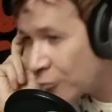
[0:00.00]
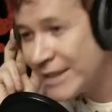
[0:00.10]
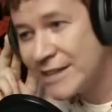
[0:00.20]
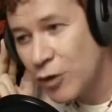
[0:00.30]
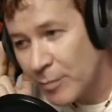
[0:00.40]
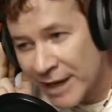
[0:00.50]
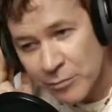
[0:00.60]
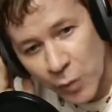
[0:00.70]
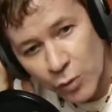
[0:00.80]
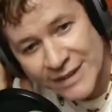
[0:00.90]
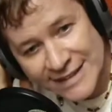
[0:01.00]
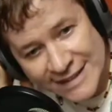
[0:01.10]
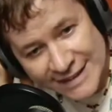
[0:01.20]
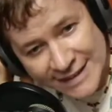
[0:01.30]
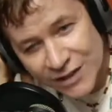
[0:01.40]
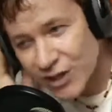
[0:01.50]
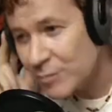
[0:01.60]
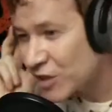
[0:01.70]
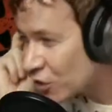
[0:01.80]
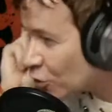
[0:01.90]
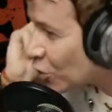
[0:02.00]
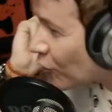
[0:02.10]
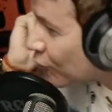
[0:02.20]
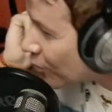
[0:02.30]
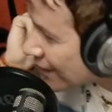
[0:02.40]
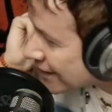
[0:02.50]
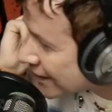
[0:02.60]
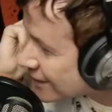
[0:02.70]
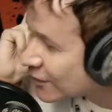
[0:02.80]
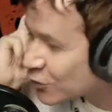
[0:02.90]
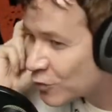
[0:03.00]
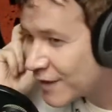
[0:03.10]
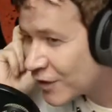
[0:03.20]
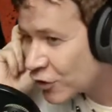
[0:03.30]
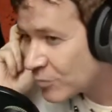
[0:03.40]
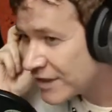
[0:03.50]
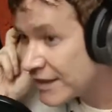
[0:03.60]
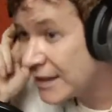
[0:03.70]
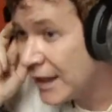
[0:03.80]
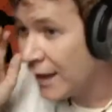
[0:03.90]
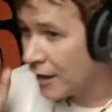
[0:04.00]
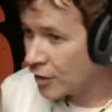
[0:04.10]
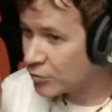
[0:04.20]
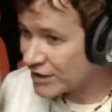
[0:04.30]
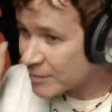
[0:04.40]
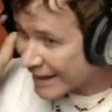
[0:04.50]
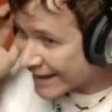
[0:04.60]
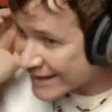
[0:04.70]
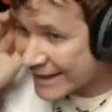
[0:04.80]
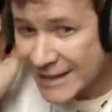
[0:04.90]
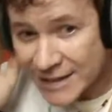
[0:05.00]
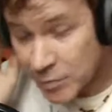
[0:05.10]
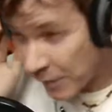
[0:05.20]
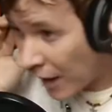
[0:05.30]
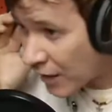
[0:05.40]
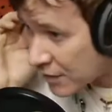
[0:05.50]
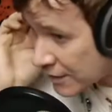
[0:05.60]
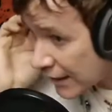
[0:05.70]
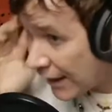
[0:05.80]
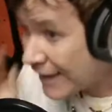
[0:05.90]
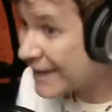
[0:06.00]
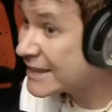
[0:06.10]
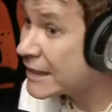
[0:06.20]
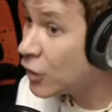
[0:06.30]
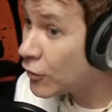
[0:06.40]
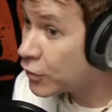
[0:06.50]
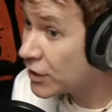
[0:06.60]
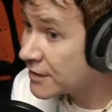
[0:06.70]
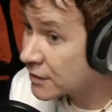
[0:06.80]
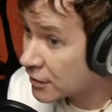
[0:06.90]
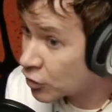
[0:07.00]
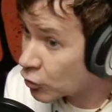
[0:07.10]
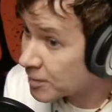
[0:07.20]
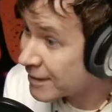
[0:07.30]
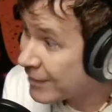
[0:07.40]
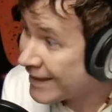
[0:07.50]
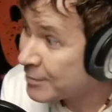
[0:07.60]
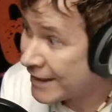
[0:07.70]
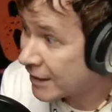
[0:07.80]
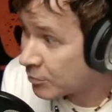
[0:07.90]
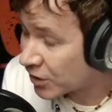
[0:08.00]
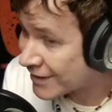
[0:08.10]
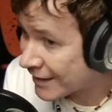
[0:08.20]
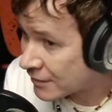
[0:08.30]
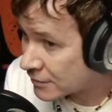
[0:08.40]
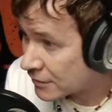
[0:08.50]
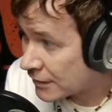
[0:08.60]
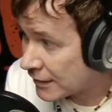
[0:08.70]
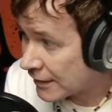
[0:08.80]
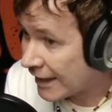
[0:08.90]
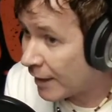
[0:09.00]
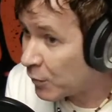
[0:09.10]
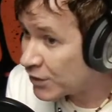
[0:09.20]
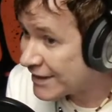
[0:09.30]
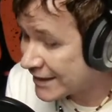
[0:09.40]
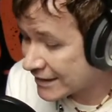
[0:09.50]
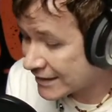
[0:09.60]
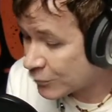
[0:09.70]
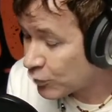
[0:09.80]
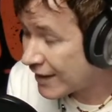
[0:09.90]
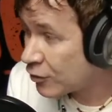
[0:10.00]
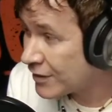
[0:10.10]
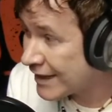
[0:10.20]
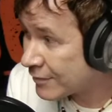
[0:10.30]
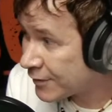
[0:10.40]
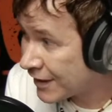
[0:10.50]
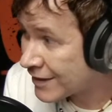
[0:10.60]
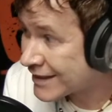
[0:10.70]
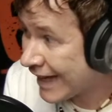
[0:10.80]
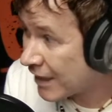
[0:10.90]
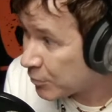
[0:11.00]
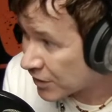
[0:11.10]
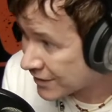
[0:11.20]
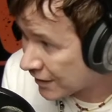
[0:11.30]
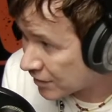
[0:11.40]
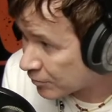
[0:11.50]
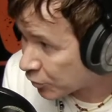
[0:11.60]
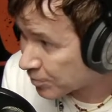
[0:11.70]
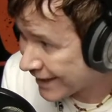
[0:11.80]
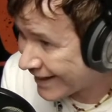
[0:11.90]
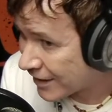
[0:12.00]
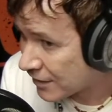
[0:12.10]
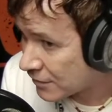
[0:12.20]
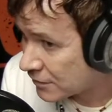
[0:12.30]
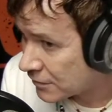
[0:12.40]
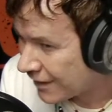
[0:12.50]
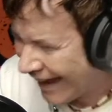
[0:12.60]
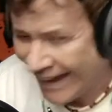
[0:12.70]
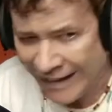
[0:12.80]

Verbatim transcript: Oui, c'est donc bien beau ici. J'aime ça, ton foyer. C'est une vraie cheminée. Non, mais je dis, mais qu'est-ce qui se passe? Là, dit, là, il faut que je te dise quelque chose, c'est bien, bien important. Elle m'a dit, tu es une influence importante pour Pierre. Hein?